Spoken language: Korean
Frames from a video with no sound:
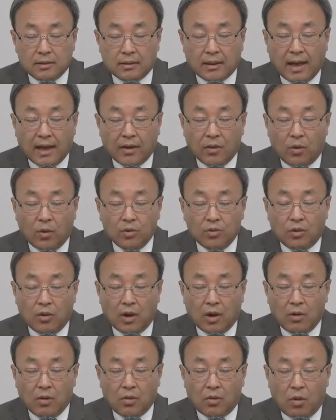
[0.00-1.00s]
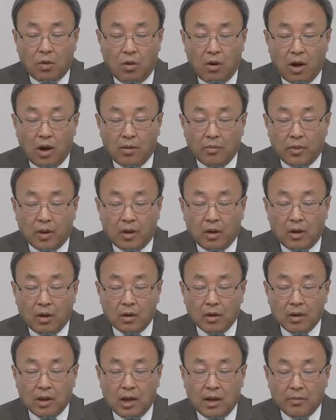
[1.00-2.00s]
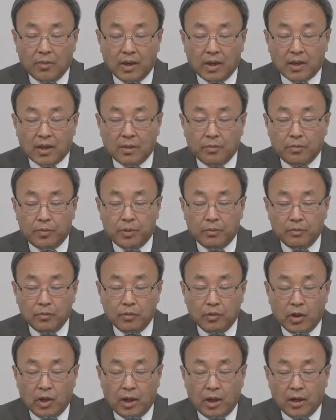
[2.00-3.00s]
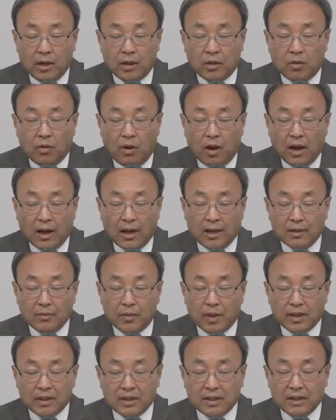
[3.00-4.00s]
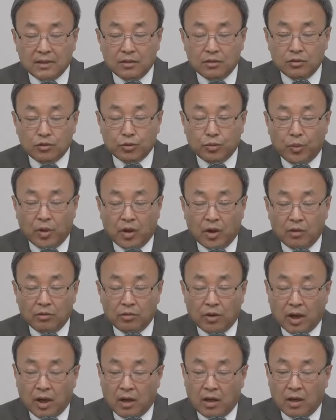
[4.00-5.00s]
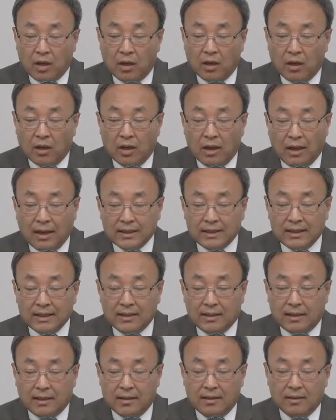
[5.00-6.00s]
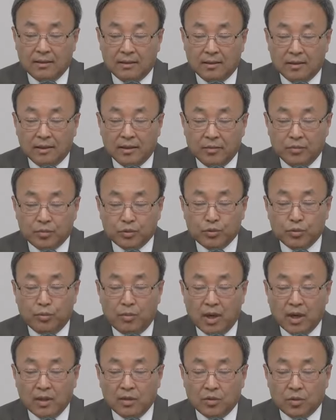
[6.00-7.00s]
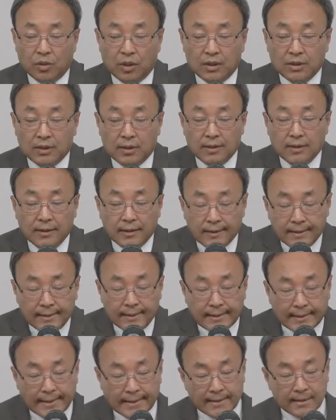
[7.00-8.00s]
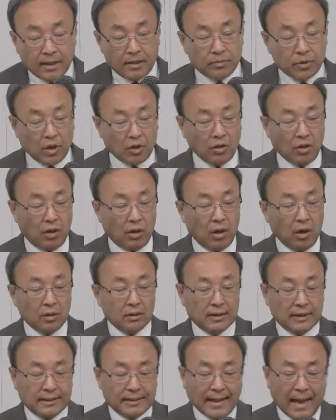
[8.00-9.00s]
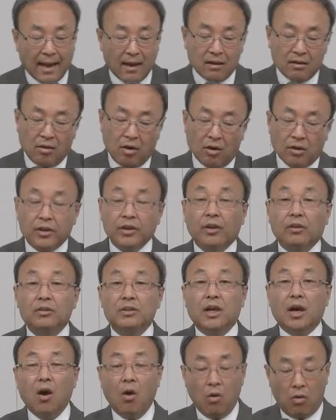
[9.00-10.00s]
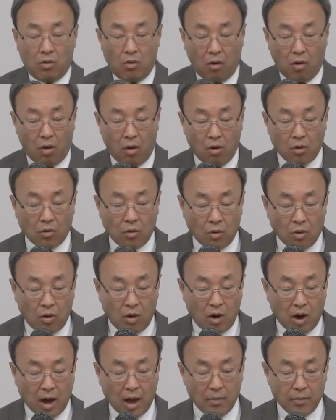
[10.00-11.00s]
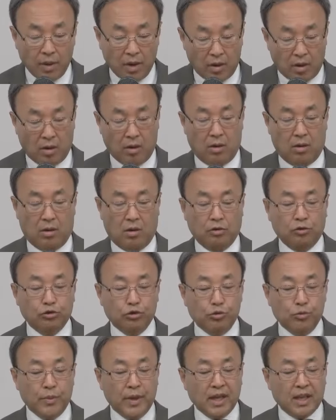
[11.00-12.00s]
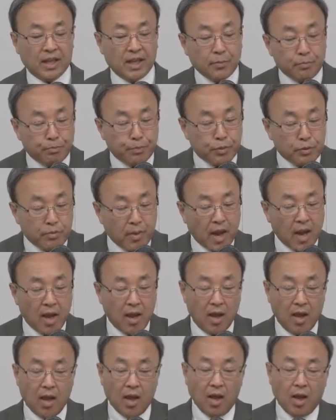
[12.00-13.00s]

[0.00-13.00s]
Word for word: 땅이 혼돈하고 공허하며 흑암이 깊음 위에 있고 하나님의 신은 수면에 운행하시니라 이게 무슨 말이에요 도대체 킹제임 성경은 땅은 허, 형체가 없고 공허하며 어둠이 깊음의